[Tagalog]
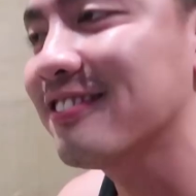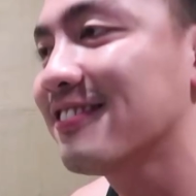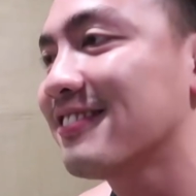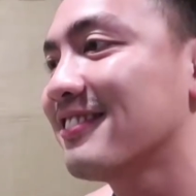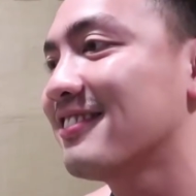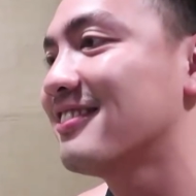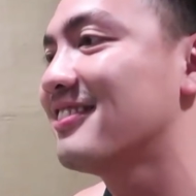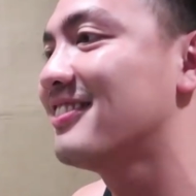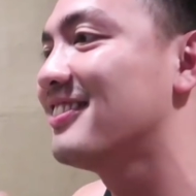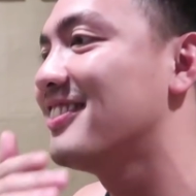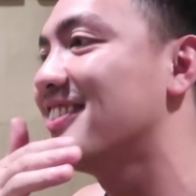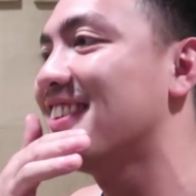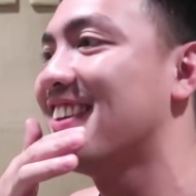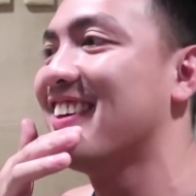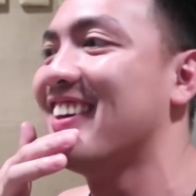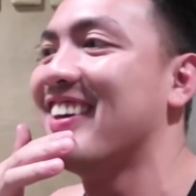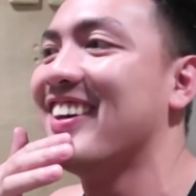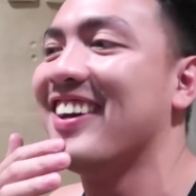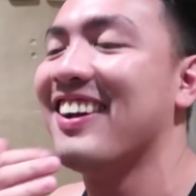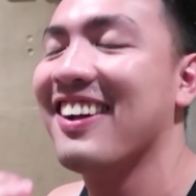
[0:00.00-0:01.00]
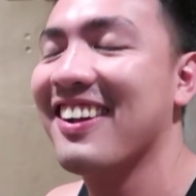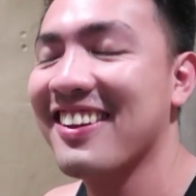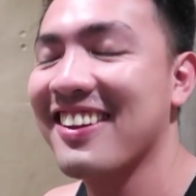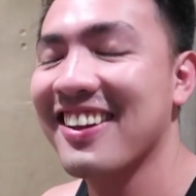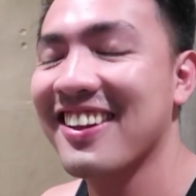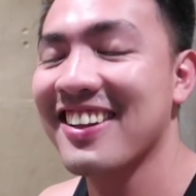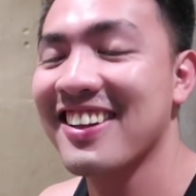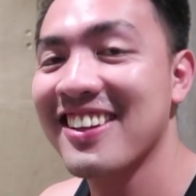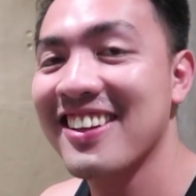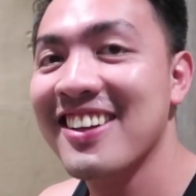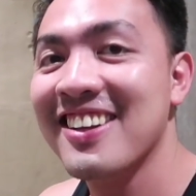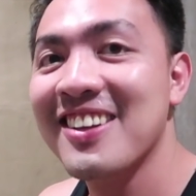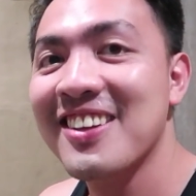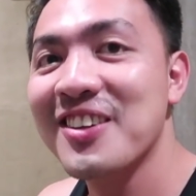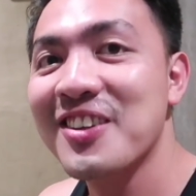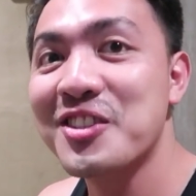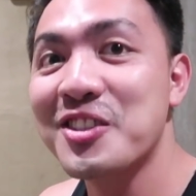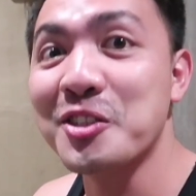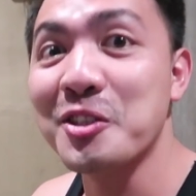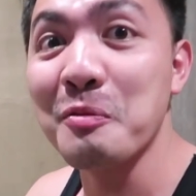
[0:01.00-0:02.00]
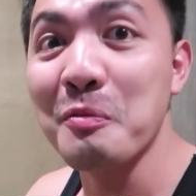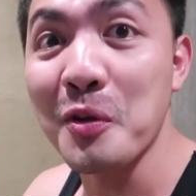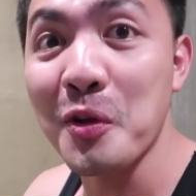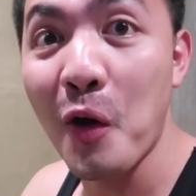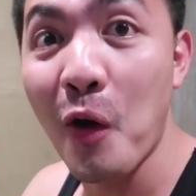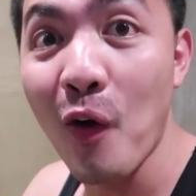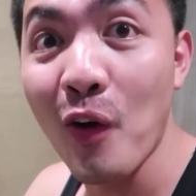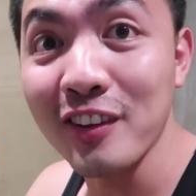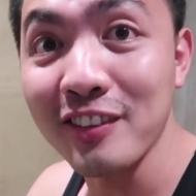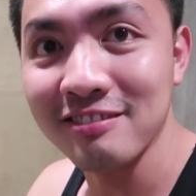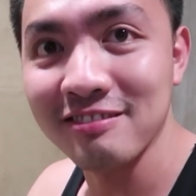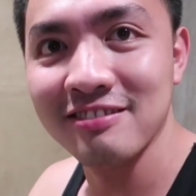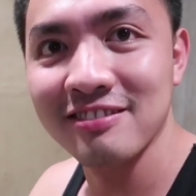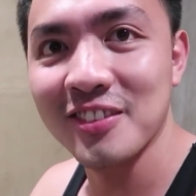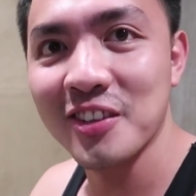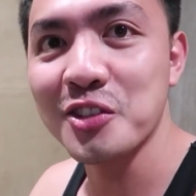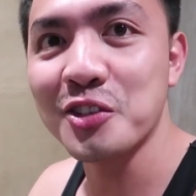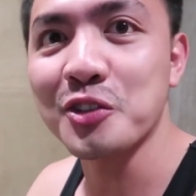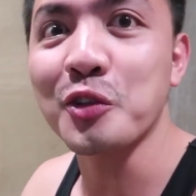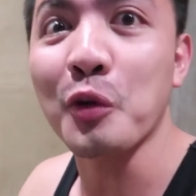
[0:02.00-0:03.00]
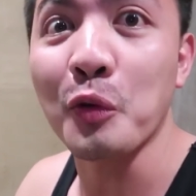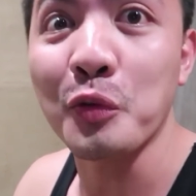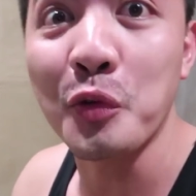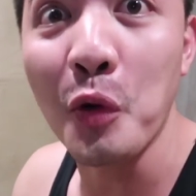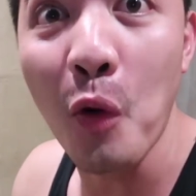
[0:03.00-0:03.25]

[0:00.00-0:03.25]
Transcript: Hold your Gusto mo yun? Gusto ko